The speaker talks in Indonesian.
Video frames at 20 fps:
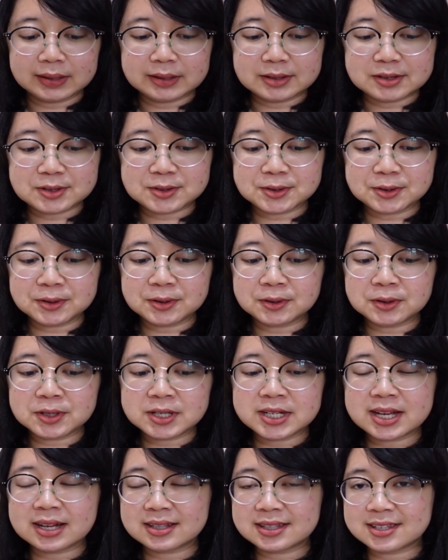Sono
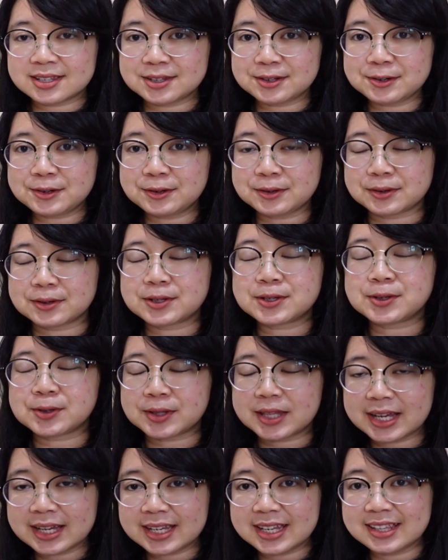shatsu
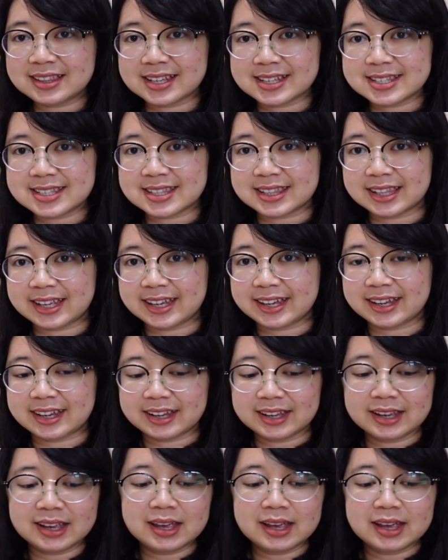suteki desu ne.